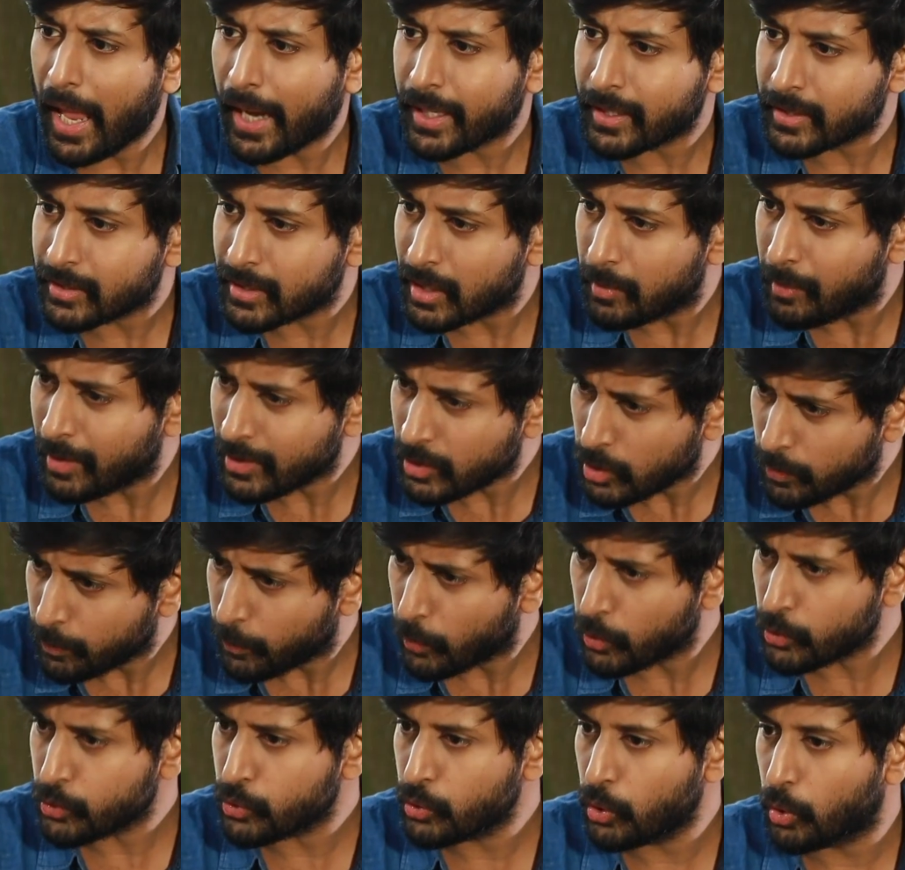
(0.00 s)
একটা মাত্র
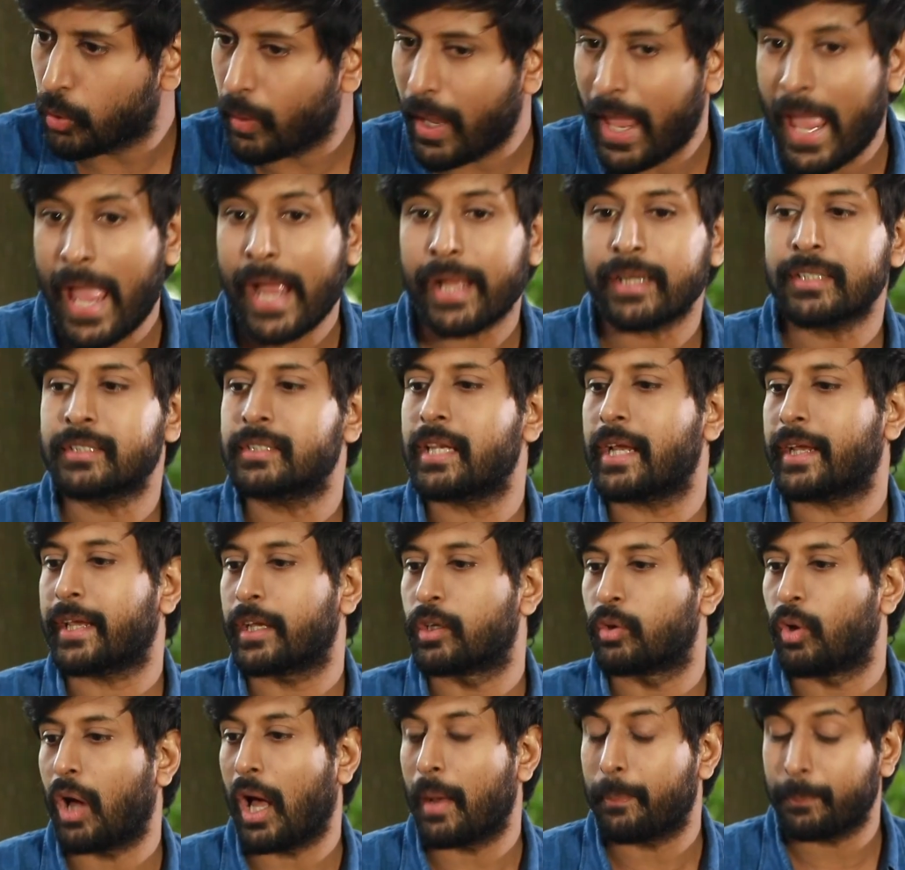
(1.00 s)
প্রশ্ন একটা
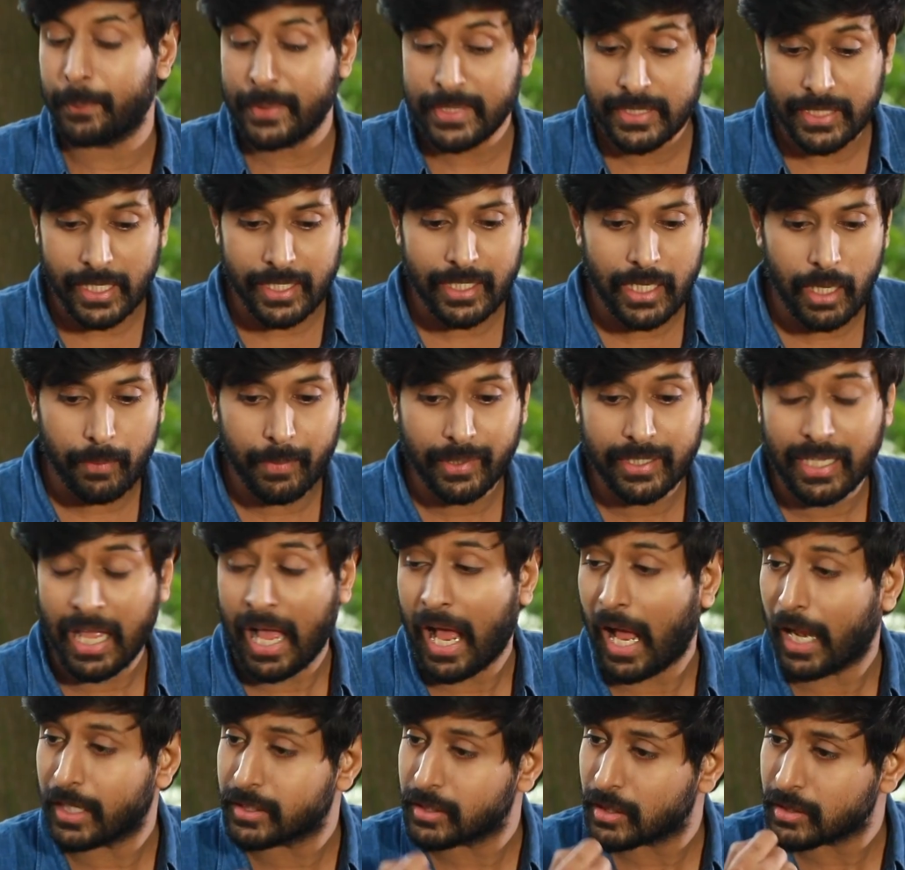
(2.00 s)
কেন আপনি চাইলে আমাকে
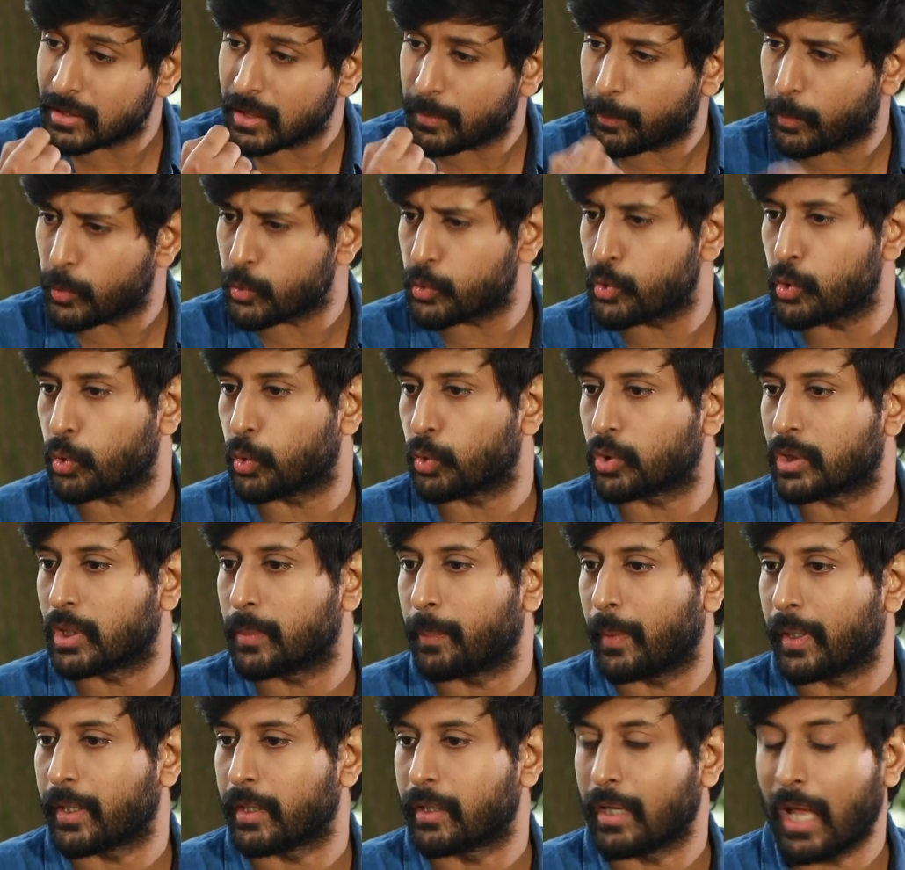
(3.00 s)
হাজারটা প্রশ্ন করতে
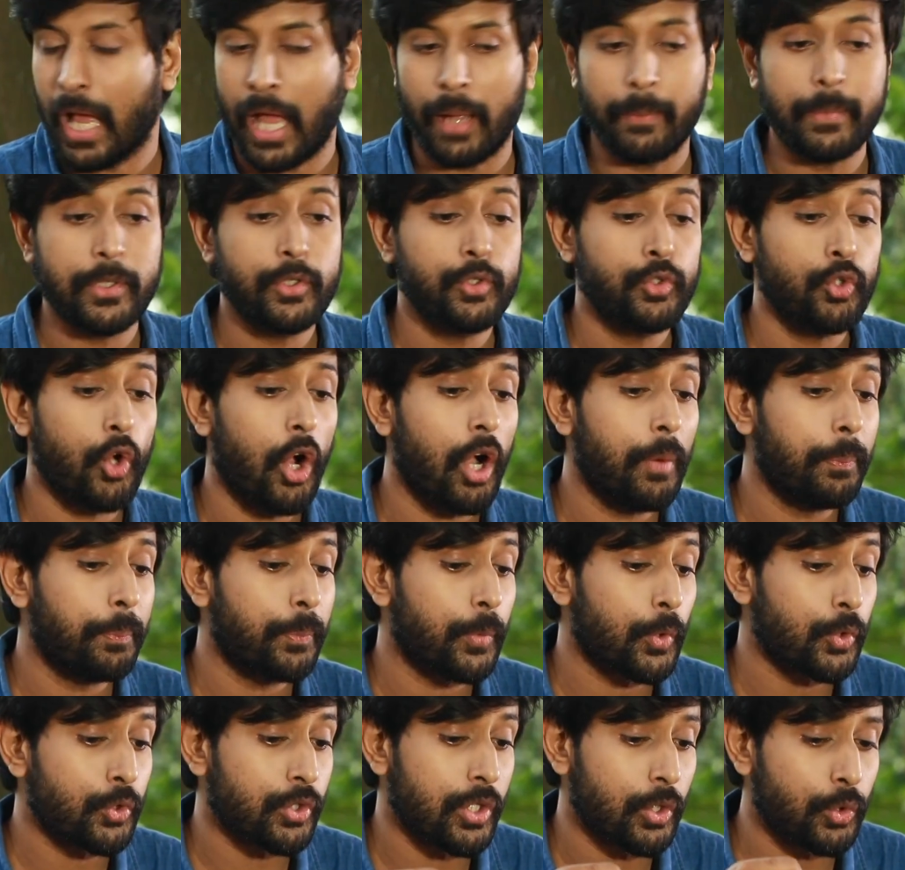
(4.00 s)
পারেন আমি সব
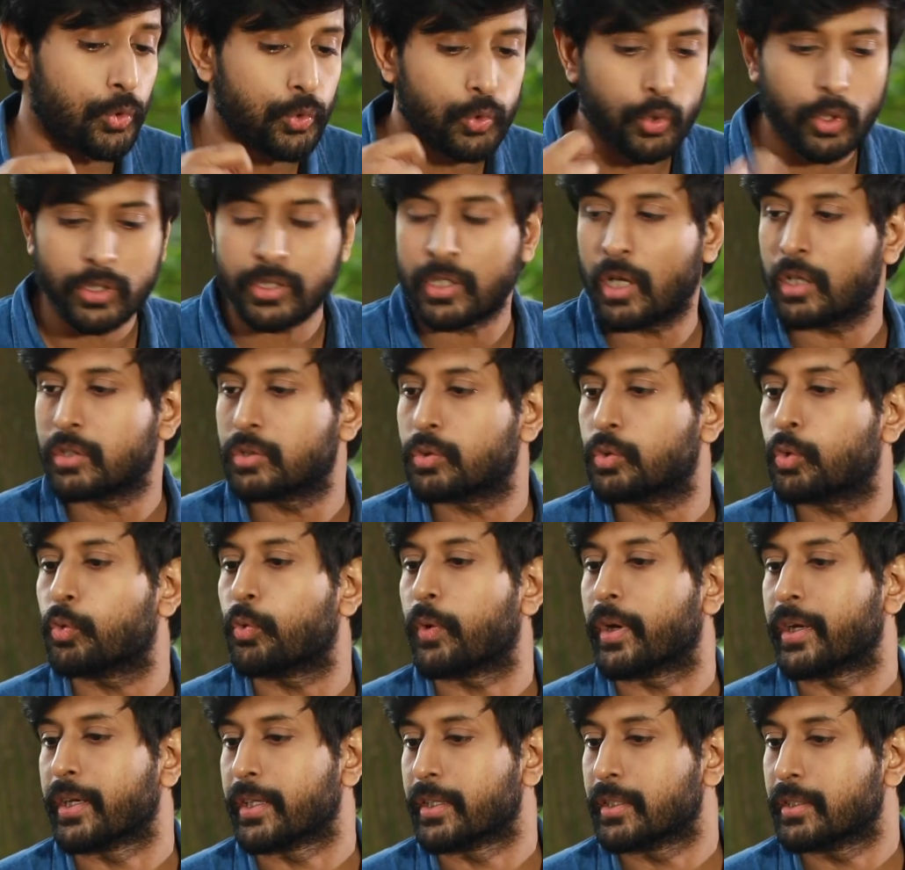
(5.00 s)
প্রশ্নের উত্তর দেওয়ার জন্য
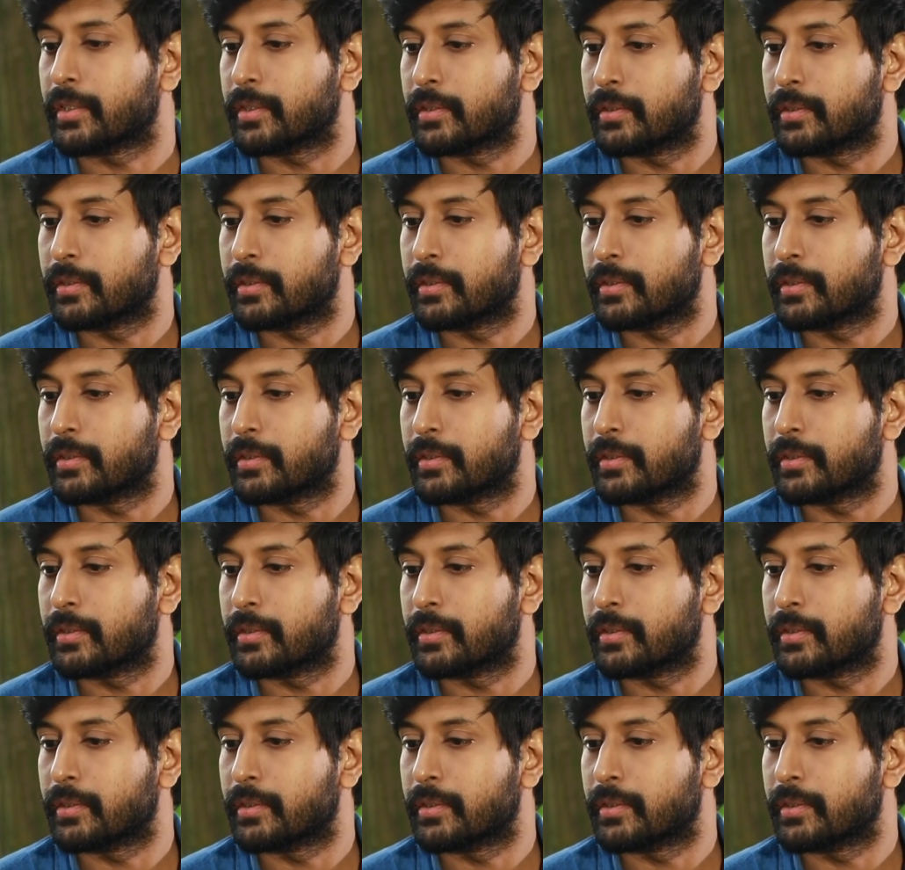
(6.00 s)
রেডি